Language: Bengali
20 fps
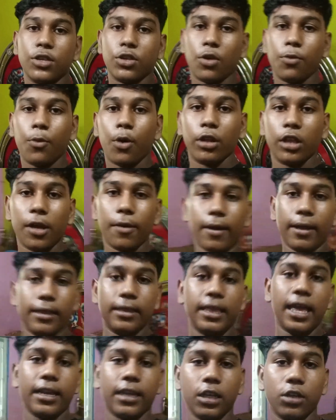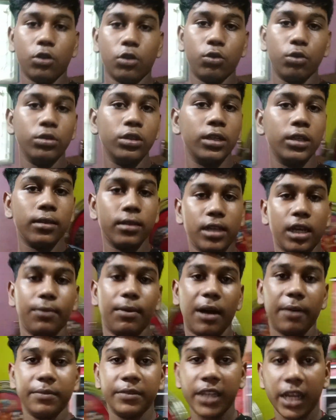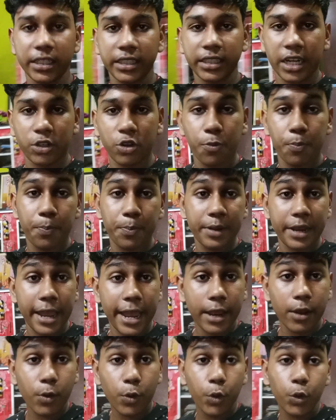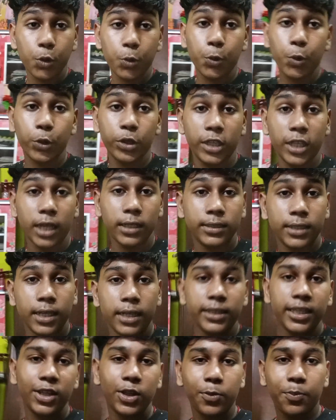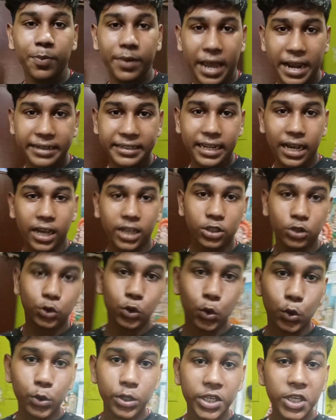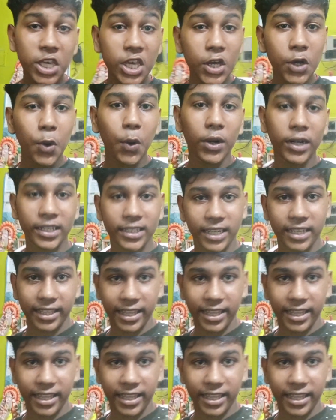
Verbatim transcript: বাদ দিয়ে একটা নতুন জিনিস যাই ভাবছি আজকে একটু প্র্যাঙ্ক করবো দিদার সাথে তো প্র্যাঙ্কটা গাইজ চলুন কী করা যায় দেখি